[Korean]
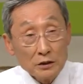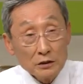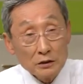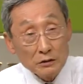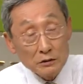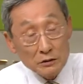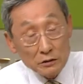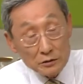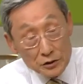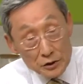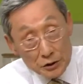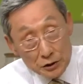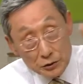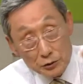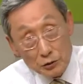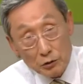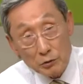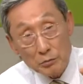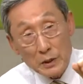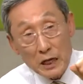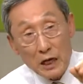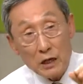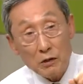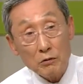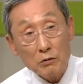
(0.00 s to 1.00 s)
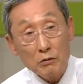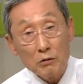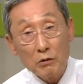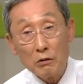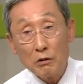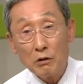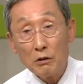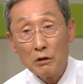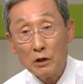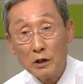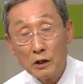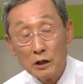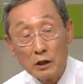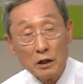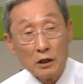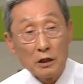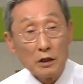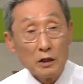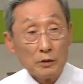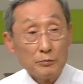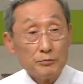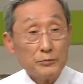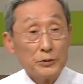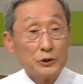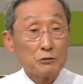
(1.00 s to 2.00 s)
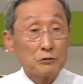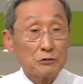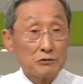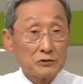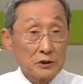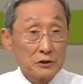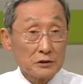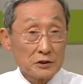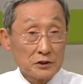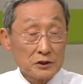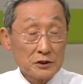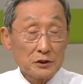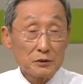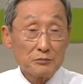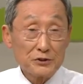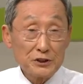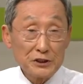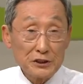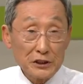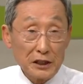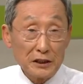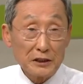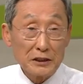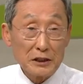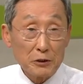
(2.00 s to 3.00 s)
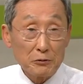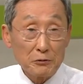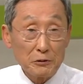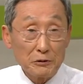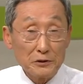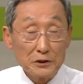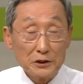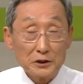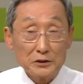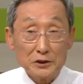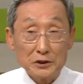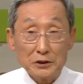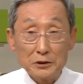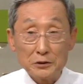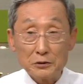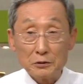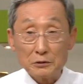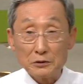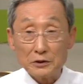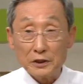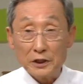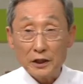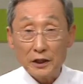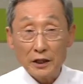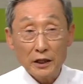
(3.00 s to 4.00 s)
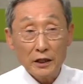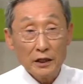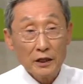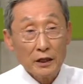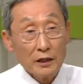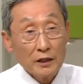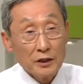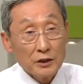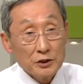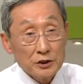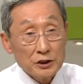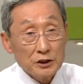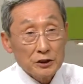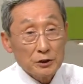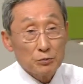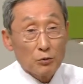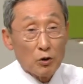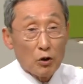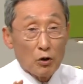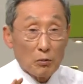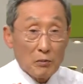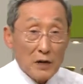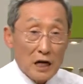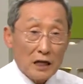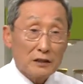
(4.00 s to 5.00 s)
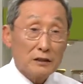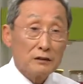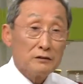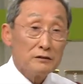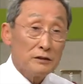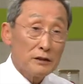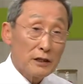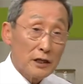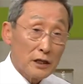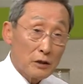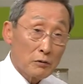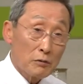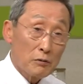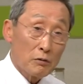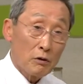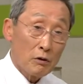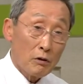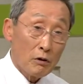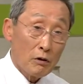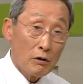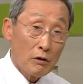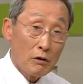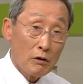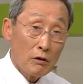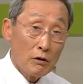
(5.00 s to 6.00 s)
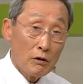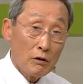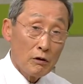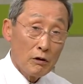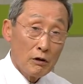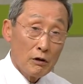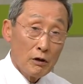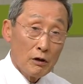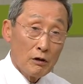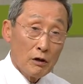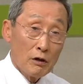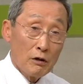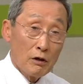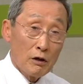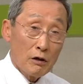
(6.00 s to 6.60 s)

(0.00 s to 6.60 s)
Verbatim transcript: 그 치료받고 어, 미국서 지금 시행되고 있는 치료인데 15만 원 내고 네.